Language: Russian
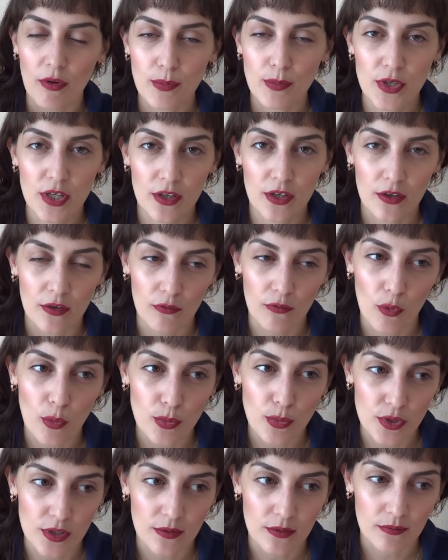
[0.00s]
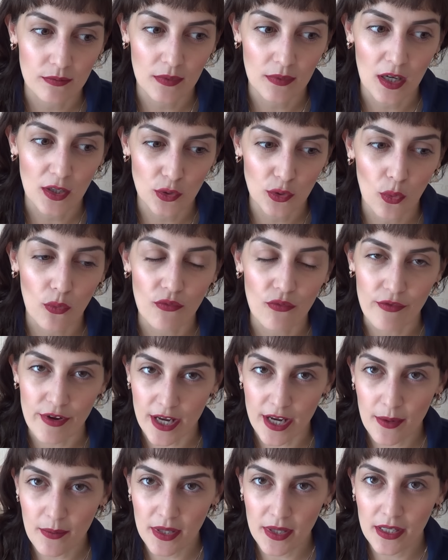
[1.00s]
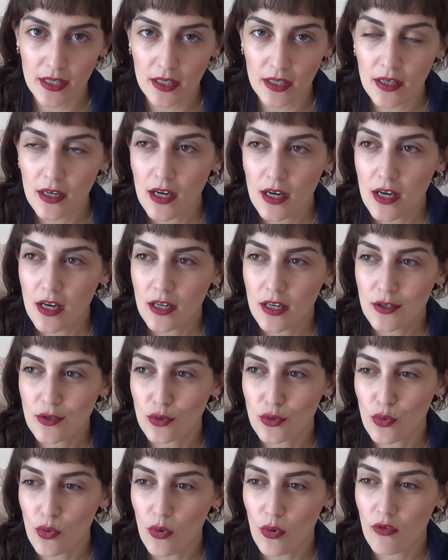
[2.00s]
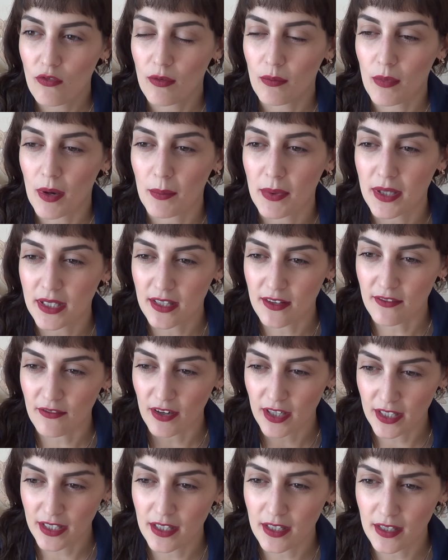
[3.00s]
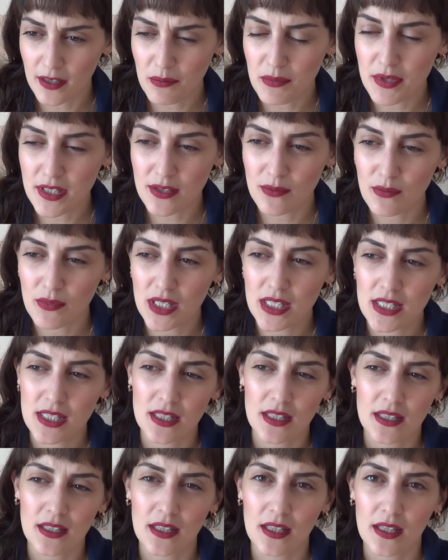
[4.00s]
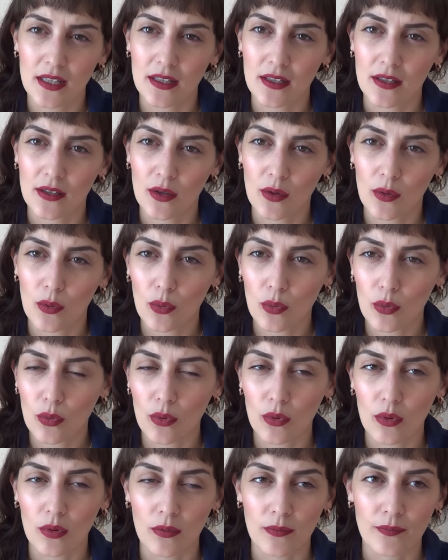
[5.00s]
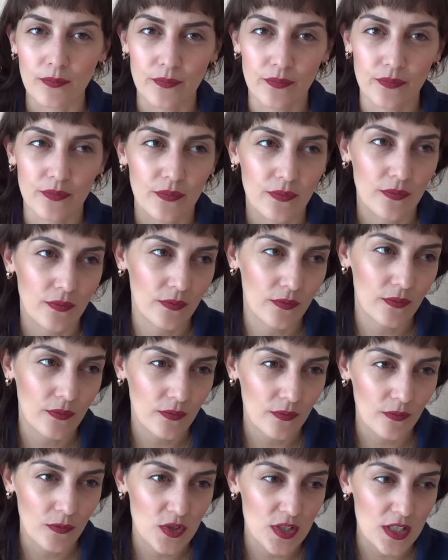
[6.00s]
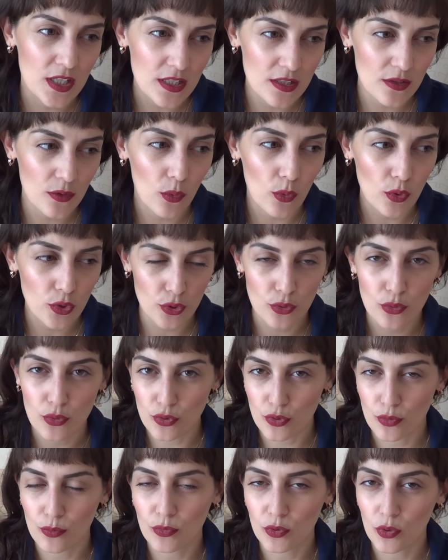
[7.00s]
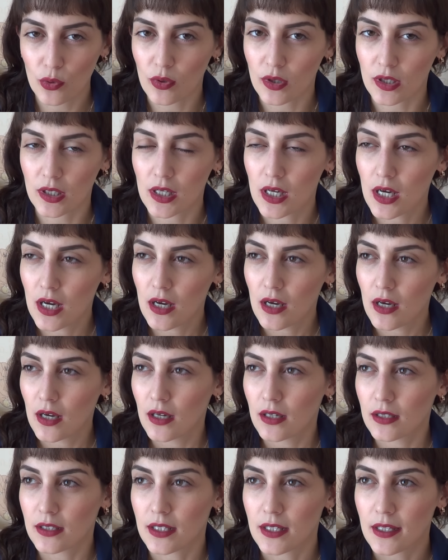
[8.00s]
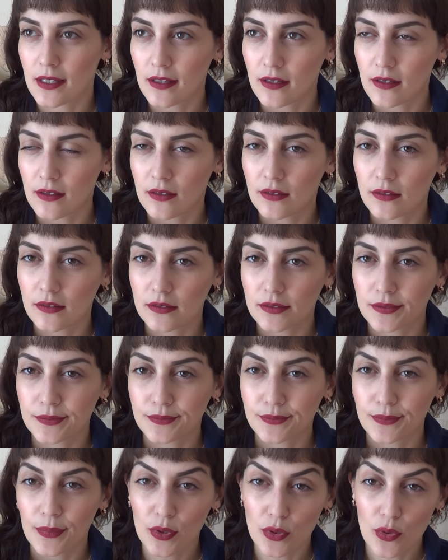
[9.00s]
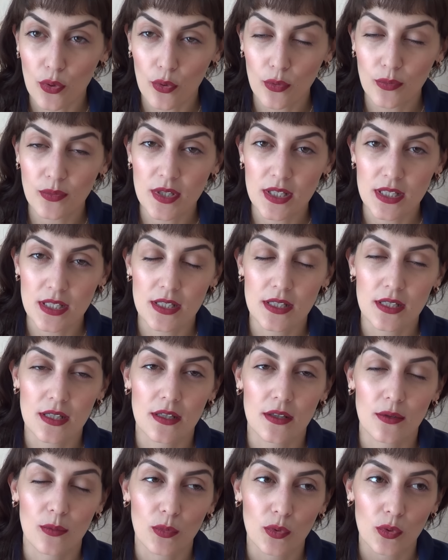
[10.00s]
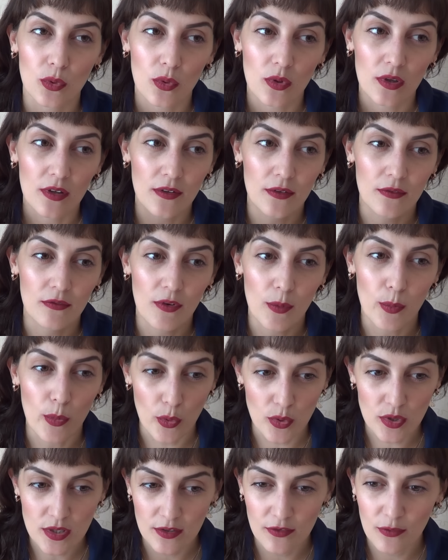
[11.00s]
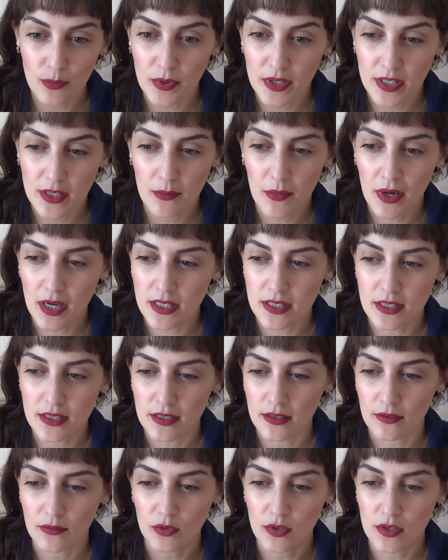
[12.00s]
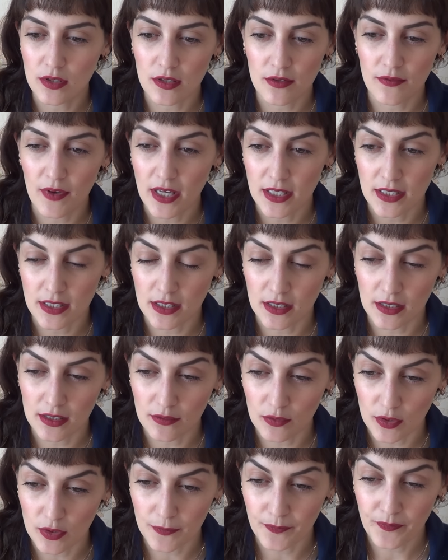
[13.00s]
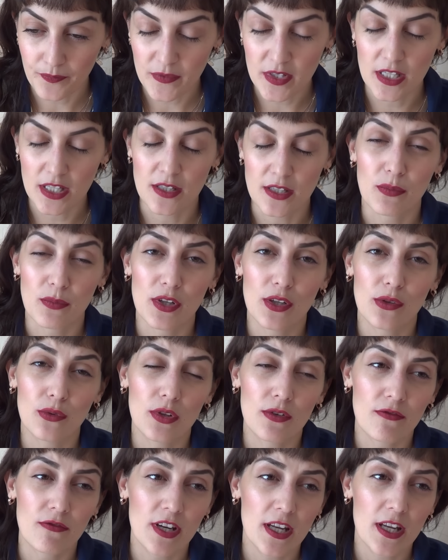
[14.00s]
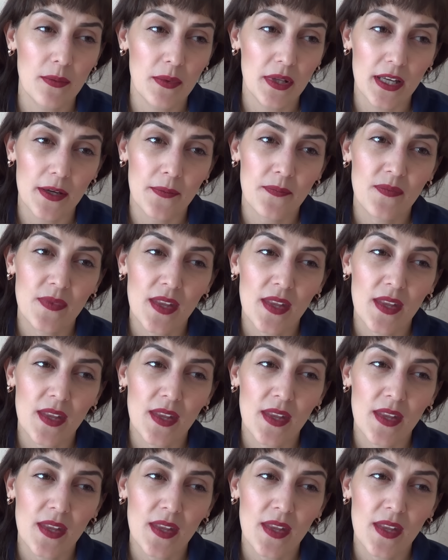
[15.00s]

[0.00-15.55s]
вообще в общем о том времени суровом, об этой войне бессмысленной, о, вы знаете, очень-очень много таких подробностей, много вопросов поднимается, вот, связанных вот с этим периодом времени.